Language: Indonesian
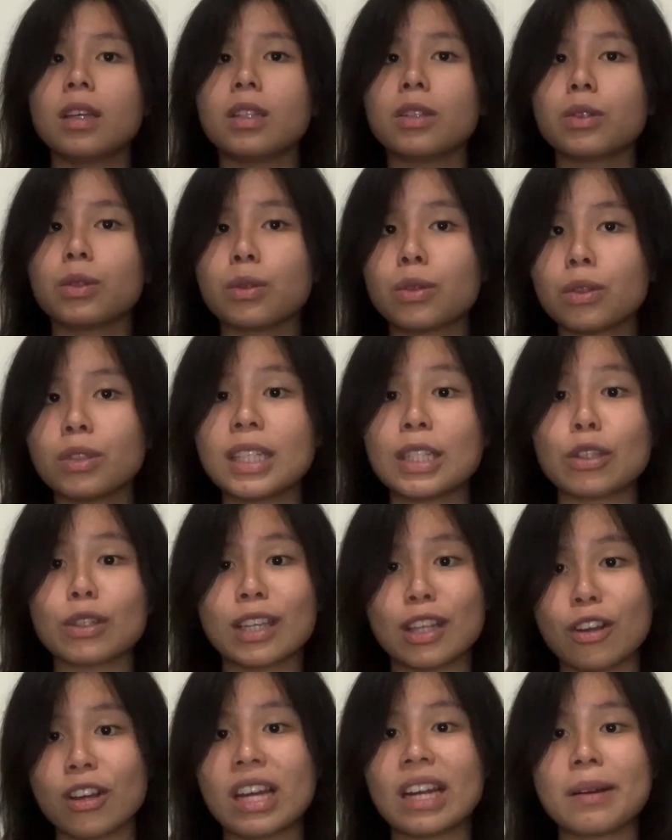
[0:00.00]
turun 1
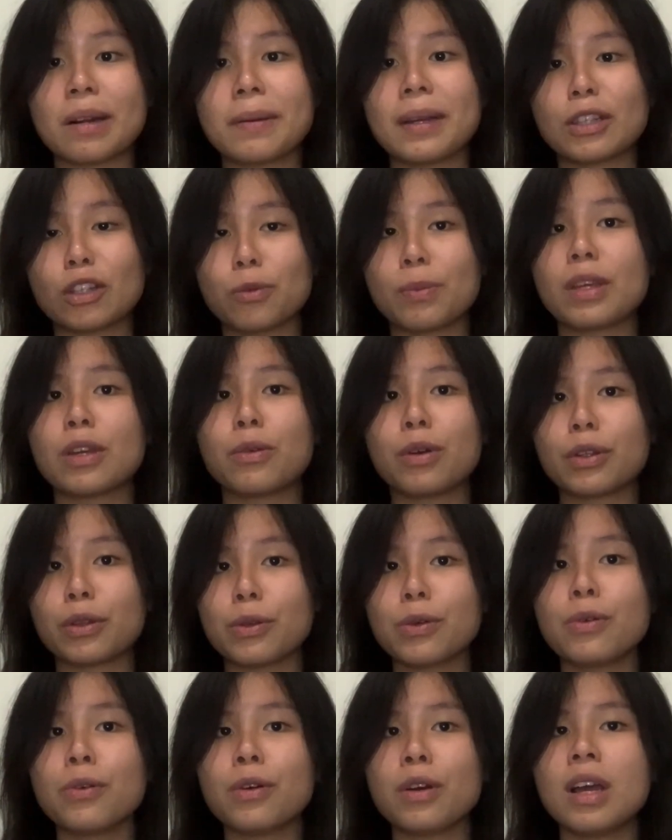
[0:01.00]
kg dalam satu minggu
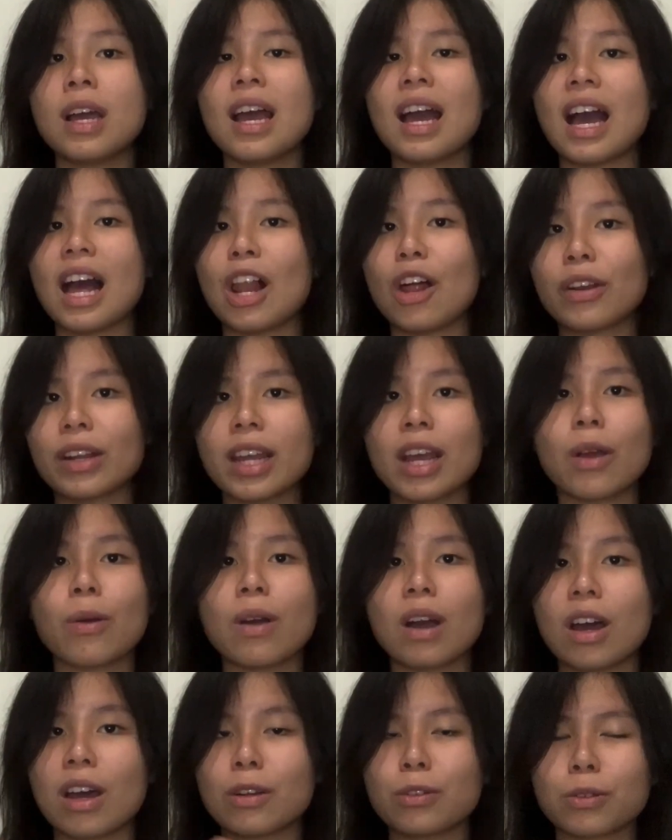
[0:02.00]
itu kalori yang
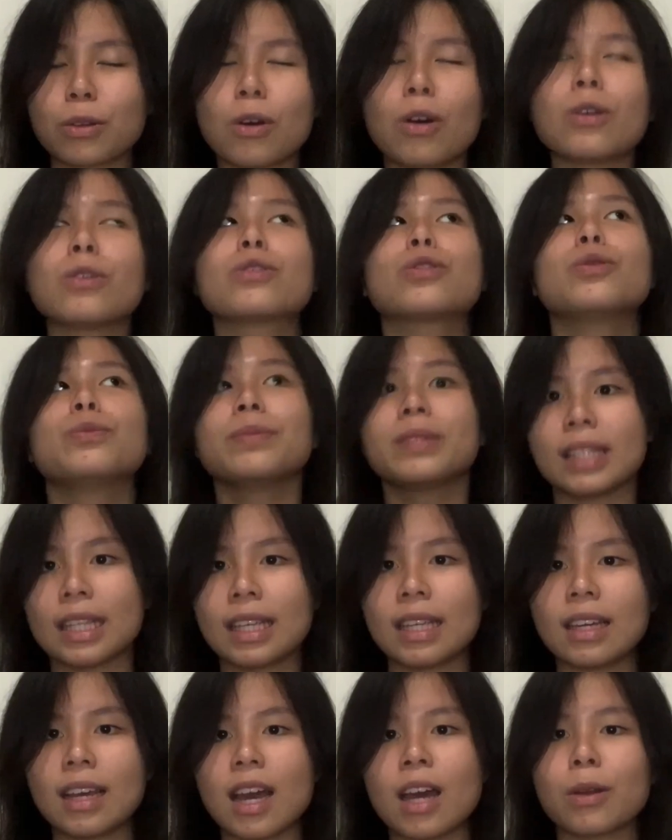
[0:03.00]
gue akan
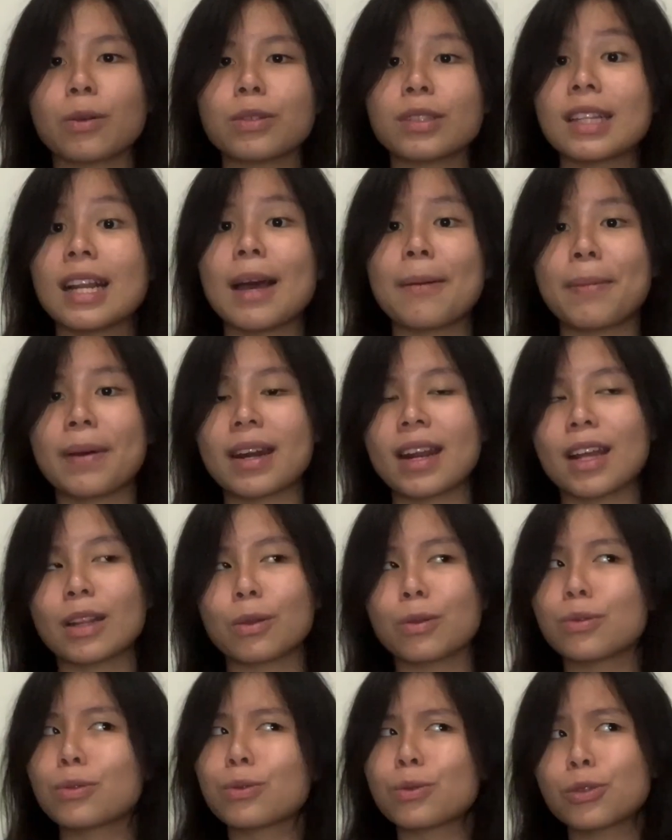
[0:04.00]
konsumsi harus
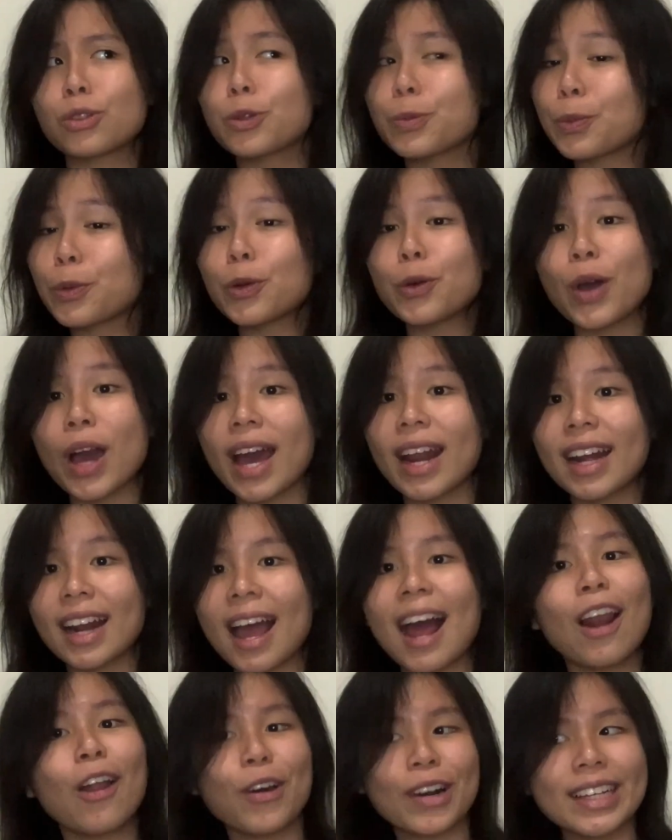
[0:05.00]
870-an
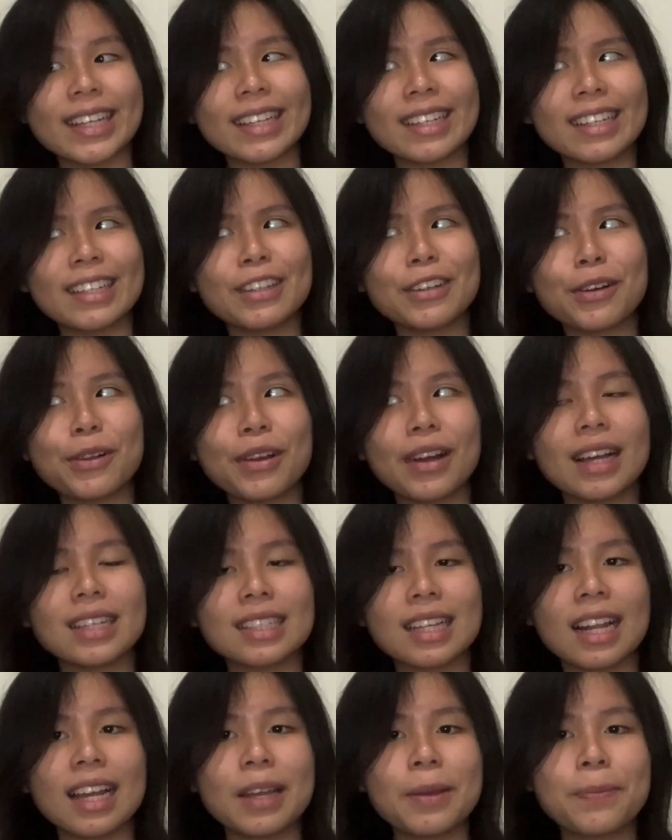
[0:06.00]
kalori gitu kalau nggak
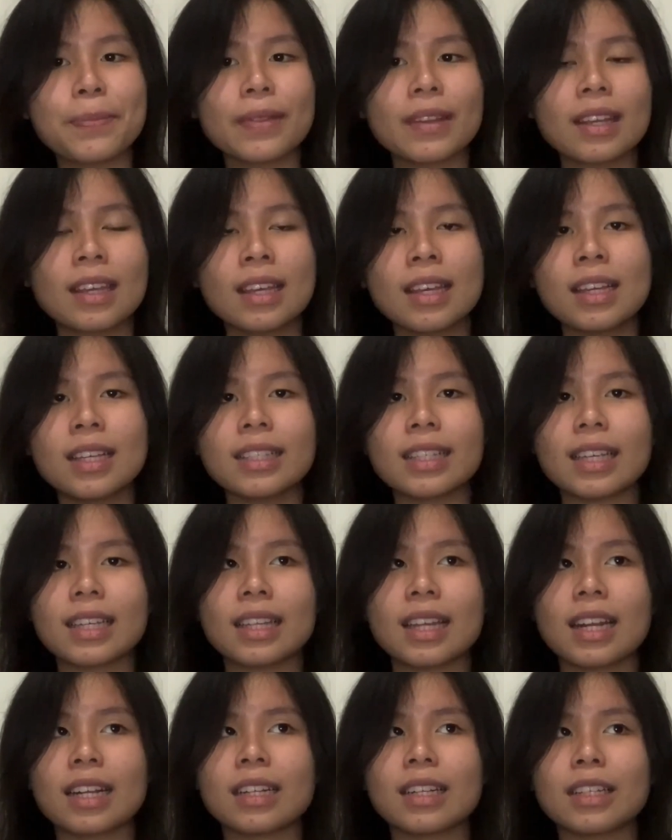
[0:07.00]
salah
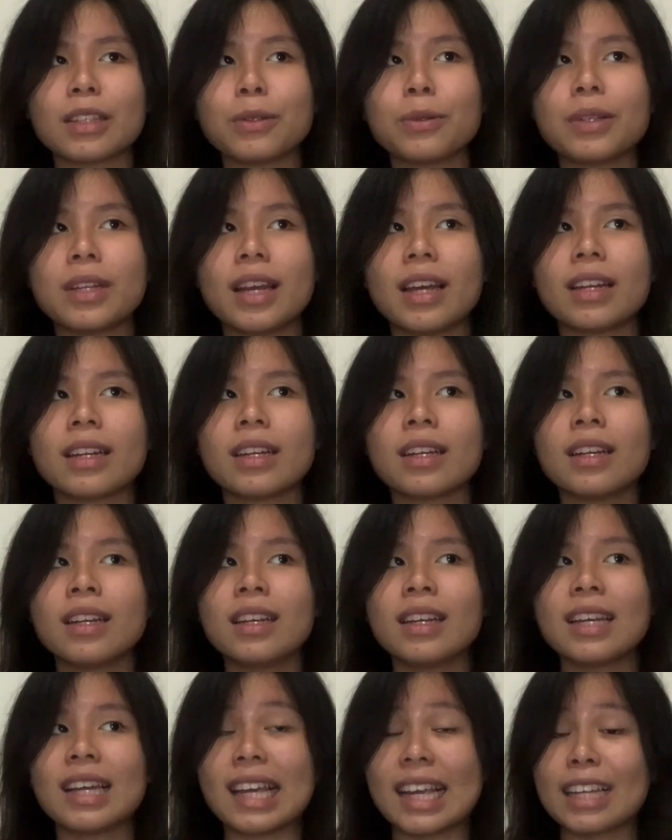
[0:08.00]
sekitaran gitu dan
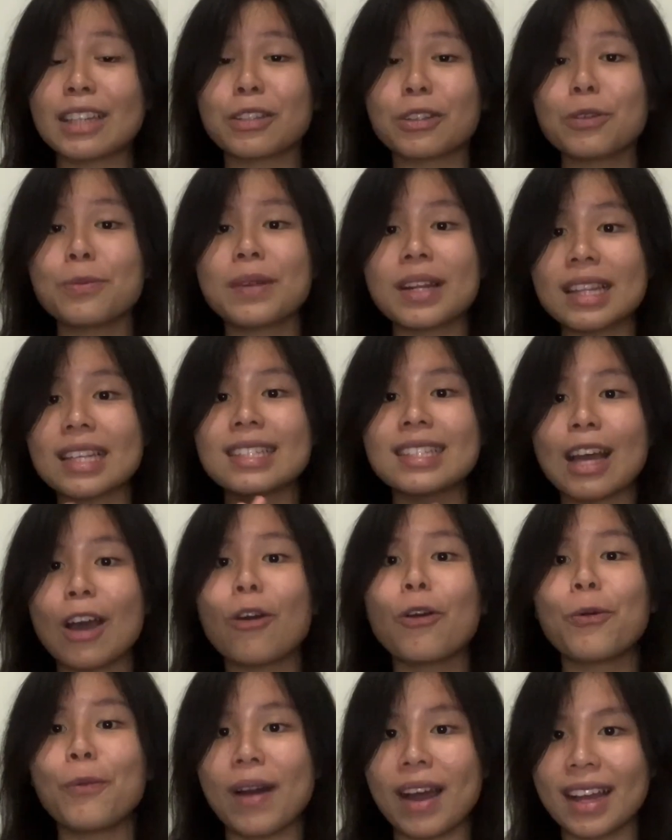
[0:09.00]
itu tuh berarti
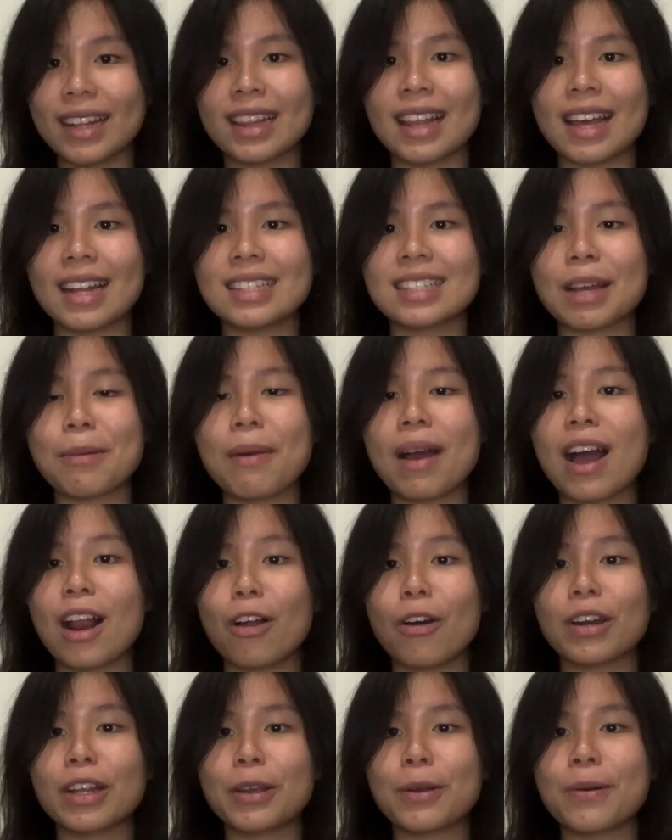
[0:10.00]
jauh banget kan sama
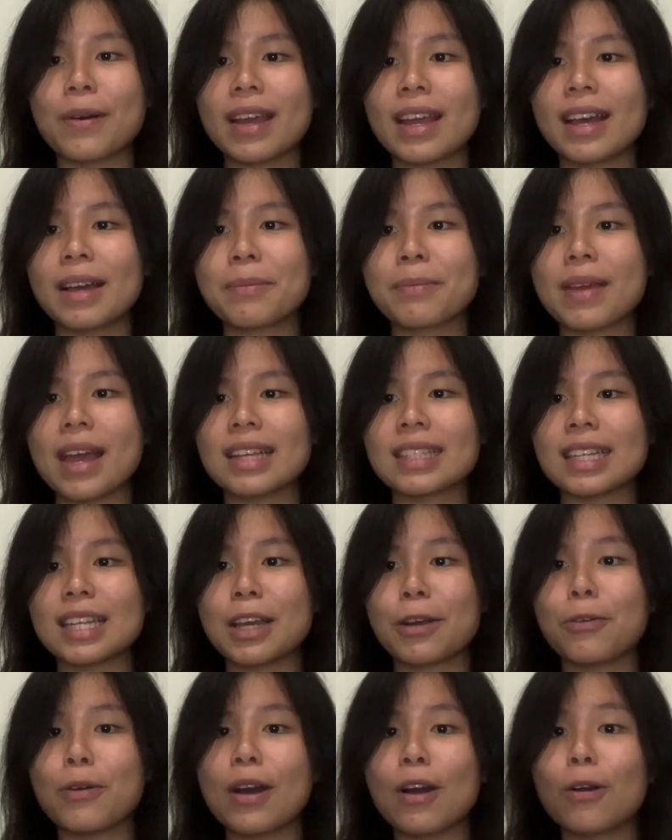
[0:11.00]
kalori gue yang biasanya
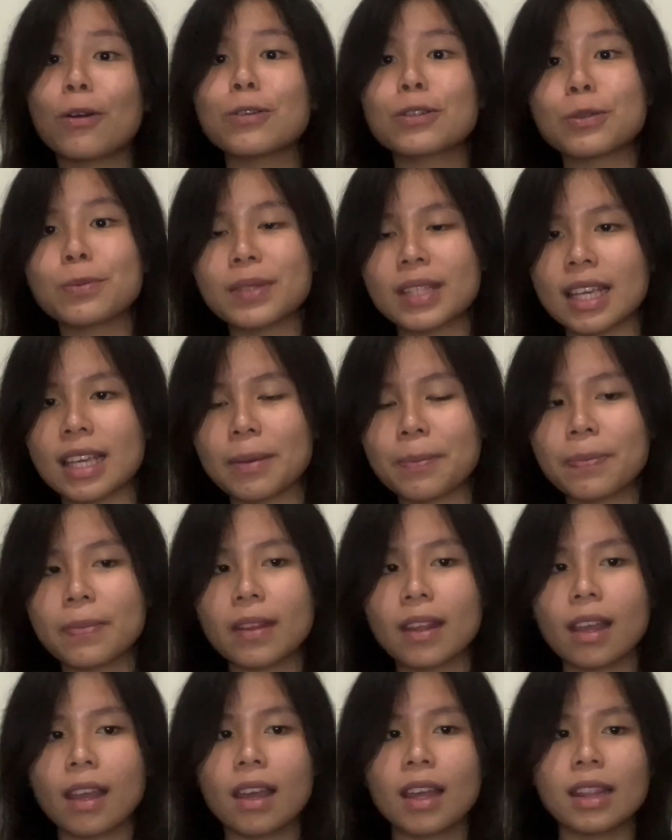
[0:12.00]
gue konsumsi
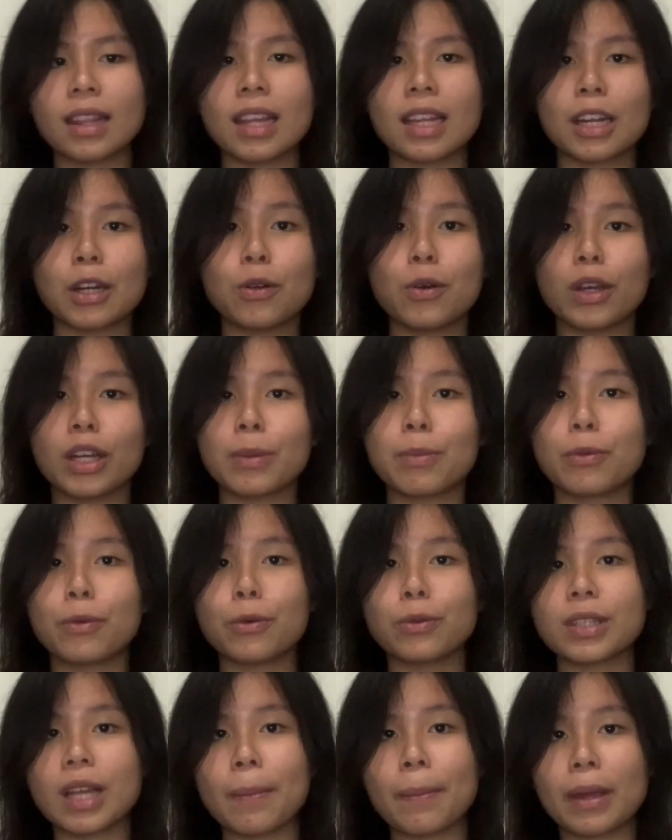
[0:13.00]
dari 2000
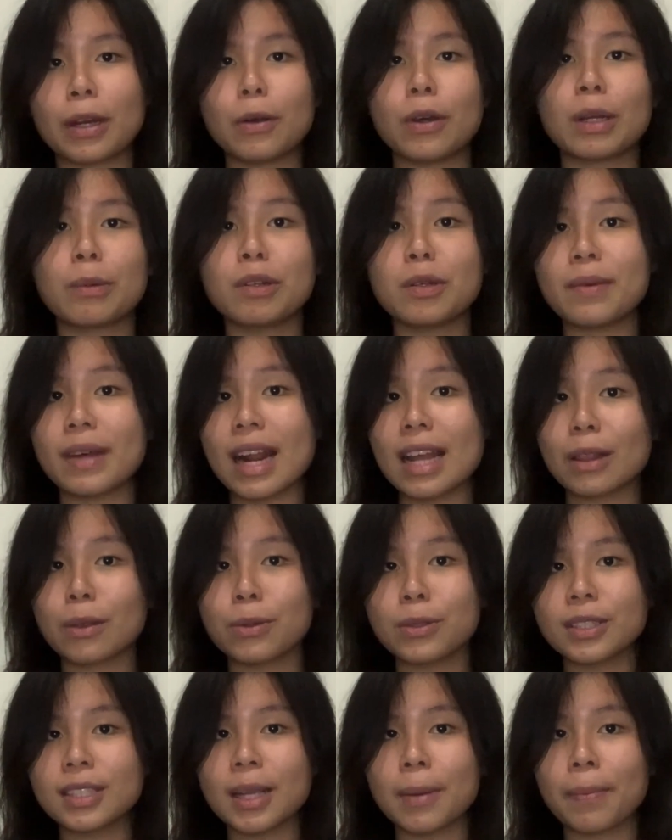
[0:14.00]
sampai
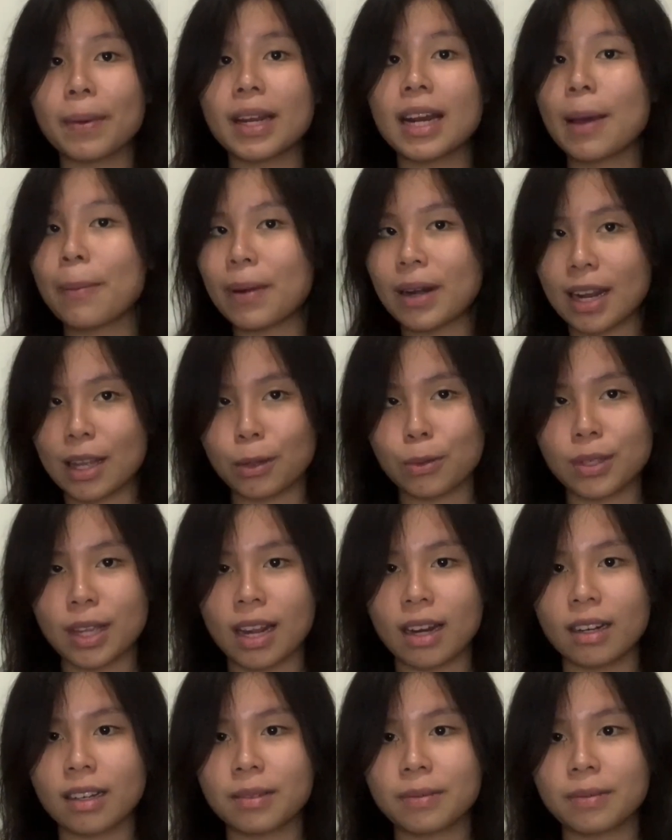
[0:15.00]
2500 sampai 800-an